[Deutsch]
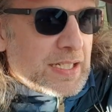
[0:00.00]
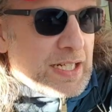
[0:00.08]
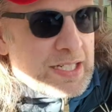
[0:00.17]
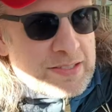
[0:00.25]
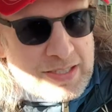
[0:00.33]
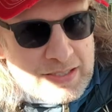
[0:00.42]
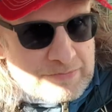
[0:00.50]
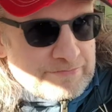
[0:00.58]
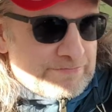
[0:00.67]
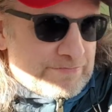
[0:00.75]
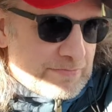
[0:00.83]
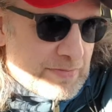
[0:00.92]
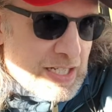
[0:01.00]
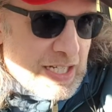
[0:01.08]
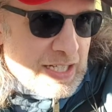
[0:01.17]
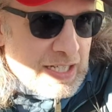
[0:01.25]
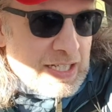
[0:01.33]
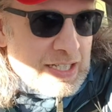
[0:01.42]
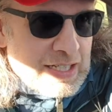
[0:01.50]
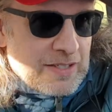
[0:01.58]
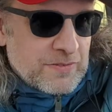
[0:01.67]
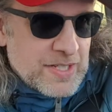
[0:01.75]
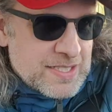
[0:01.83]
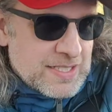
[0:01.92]
Also,
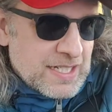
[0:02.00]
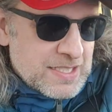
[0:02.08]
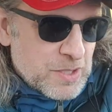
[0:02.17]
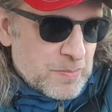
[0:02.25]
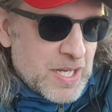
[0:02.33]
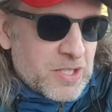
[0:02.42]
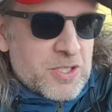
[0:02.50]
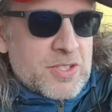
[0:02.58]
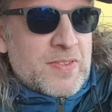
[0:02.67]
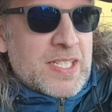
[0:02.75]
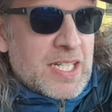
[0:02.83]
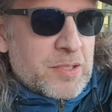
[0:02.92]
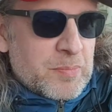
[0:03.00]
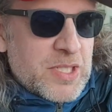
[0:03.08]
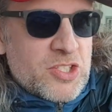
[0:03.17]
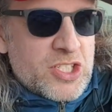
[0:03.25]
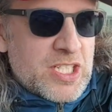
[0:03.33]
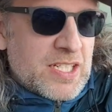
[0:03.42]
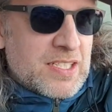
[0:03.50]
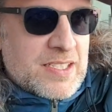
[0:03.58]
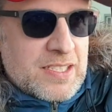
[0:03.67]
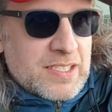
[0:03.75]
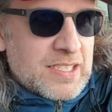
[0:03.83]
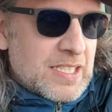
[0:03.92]
was da der Markus Witt an
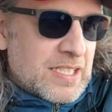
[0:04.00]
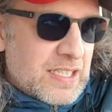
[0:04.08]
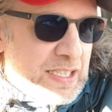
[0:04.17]
Missständen